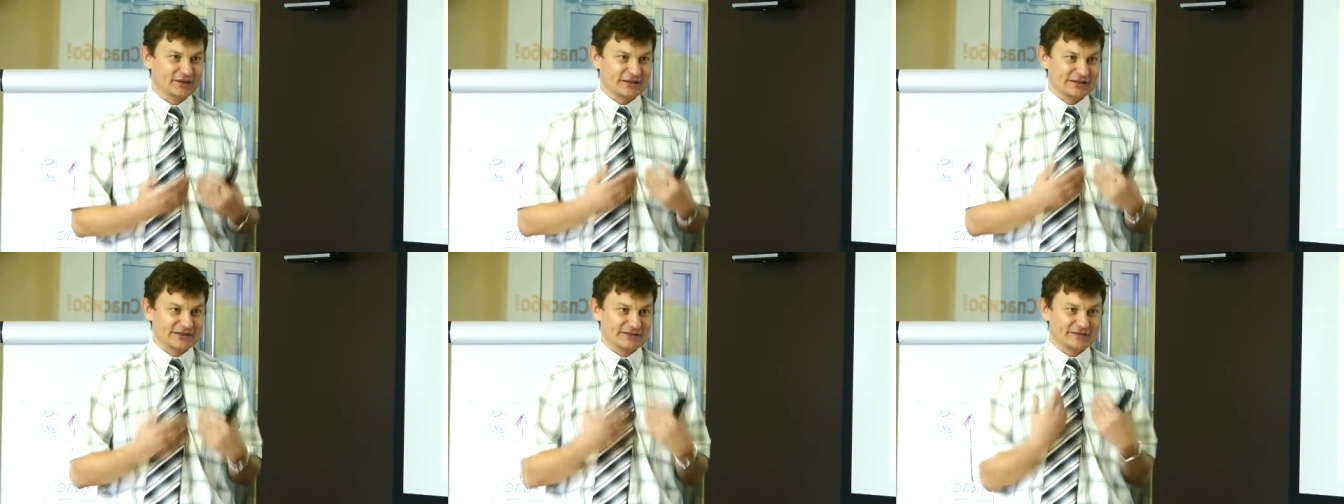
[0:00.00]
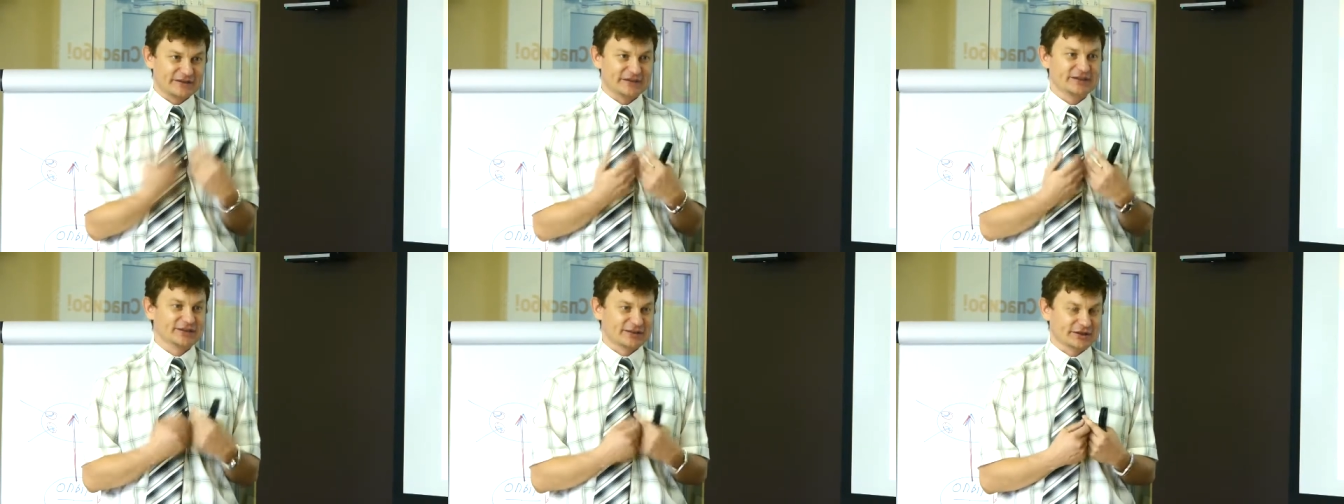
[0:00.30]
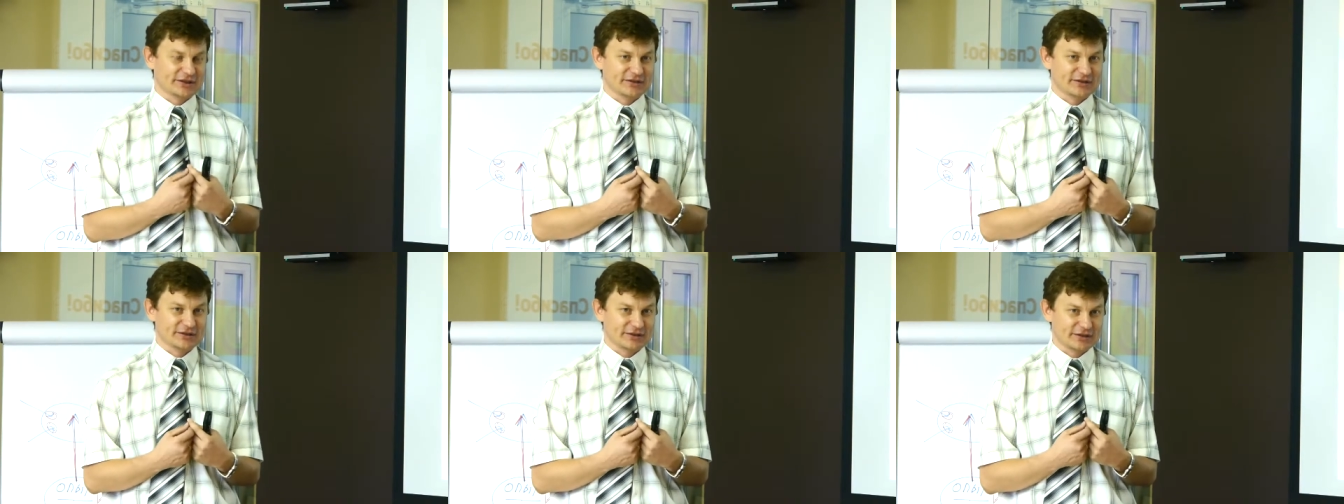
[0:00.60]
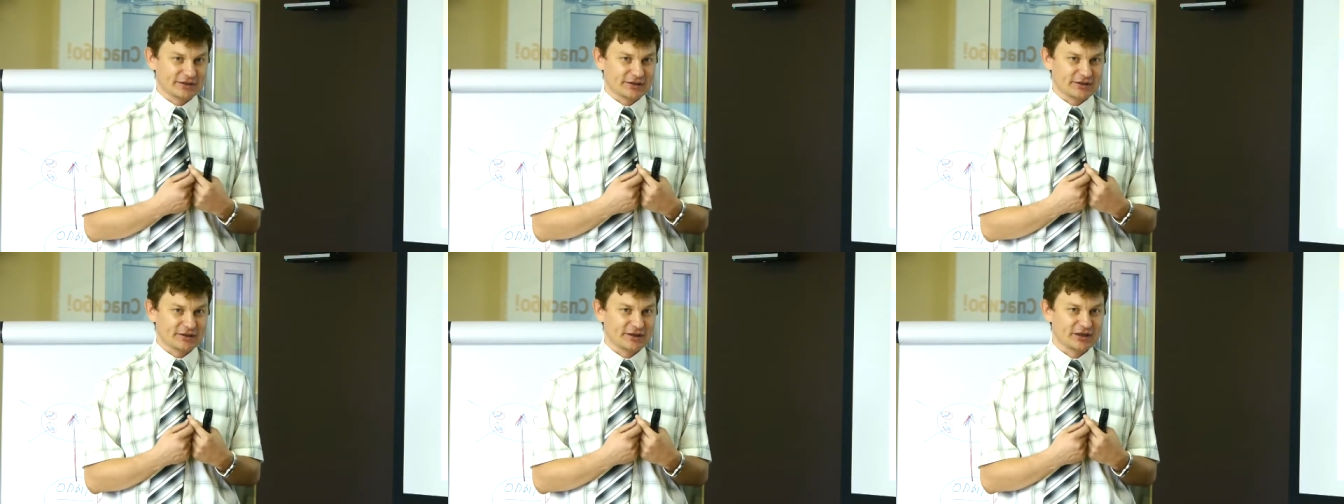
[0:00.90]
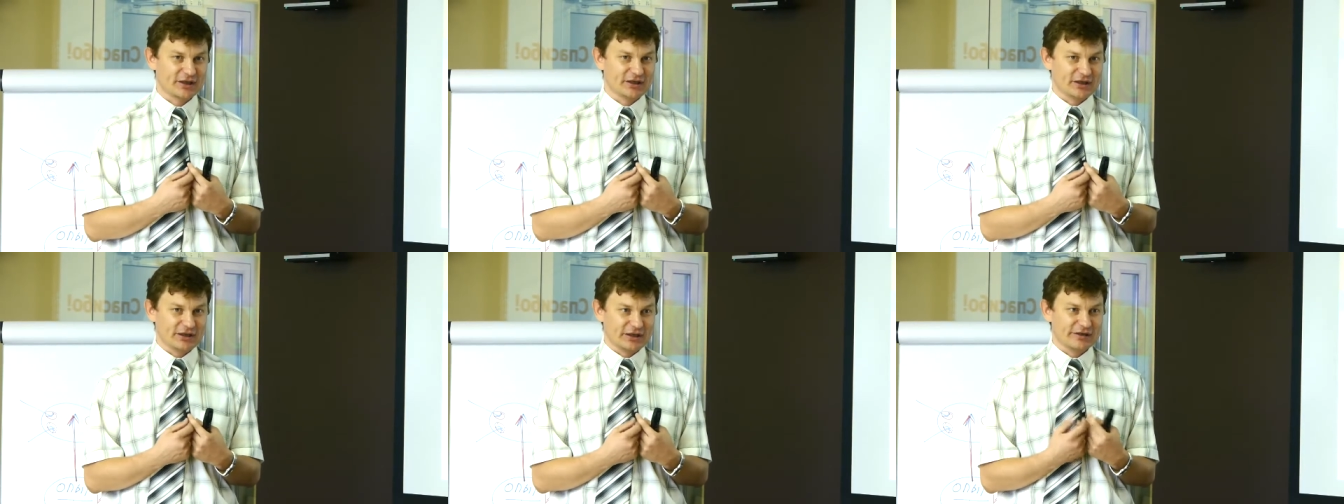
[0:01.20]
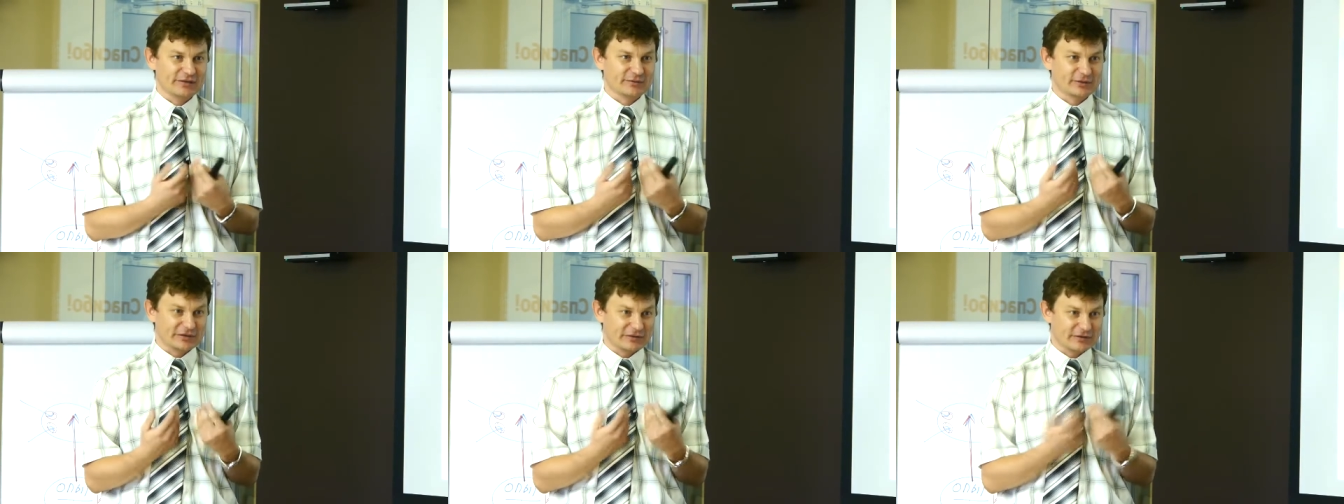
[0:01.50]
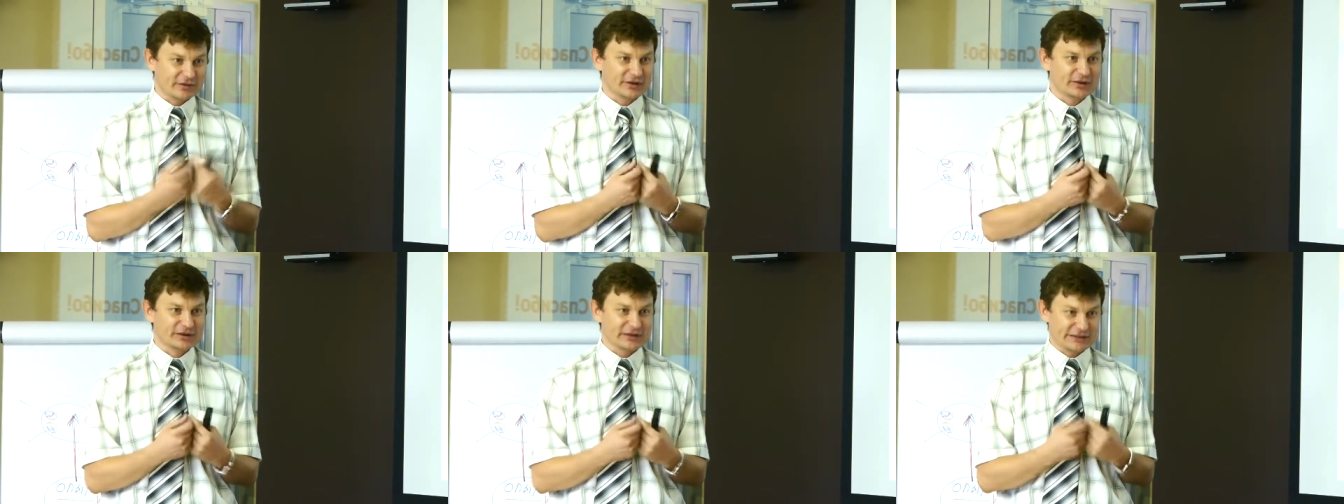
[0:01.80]
своих ценностей. я вам
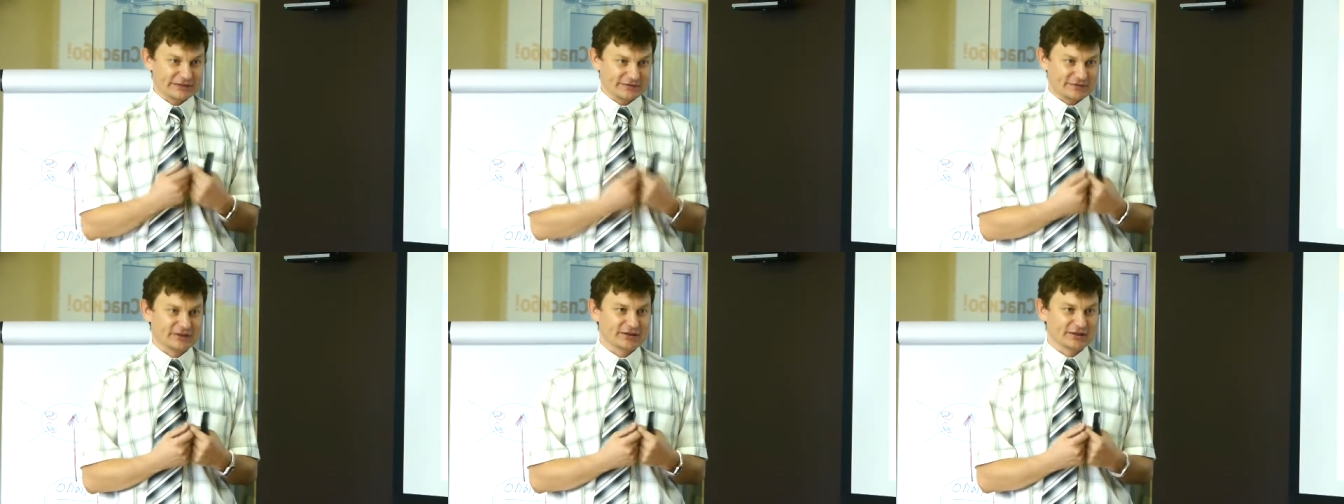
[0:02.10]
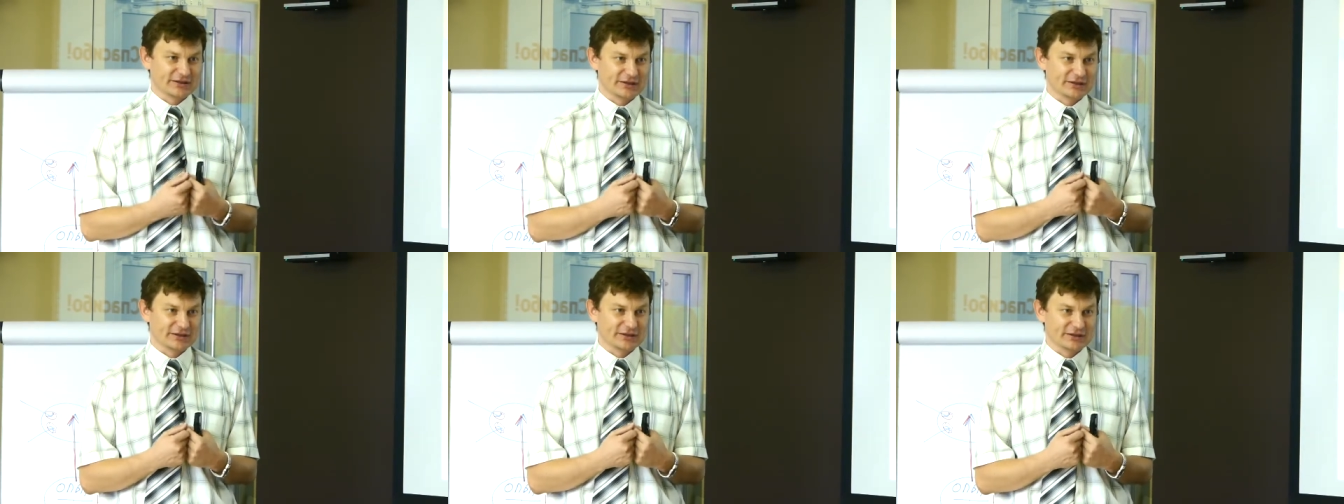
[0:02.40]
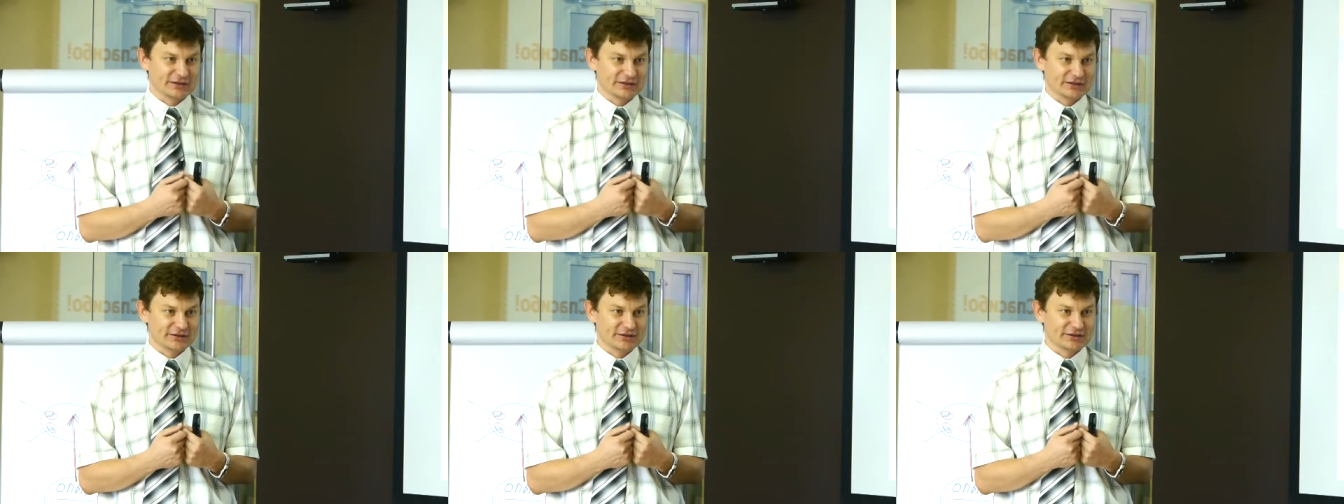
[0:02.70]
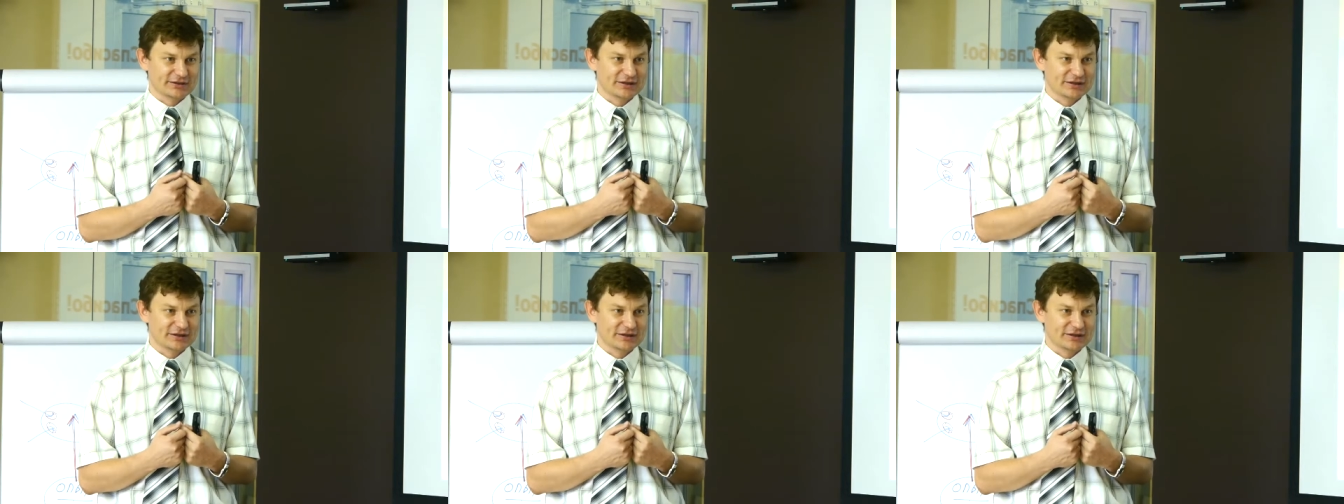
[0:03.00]
говорил о своих ценностях.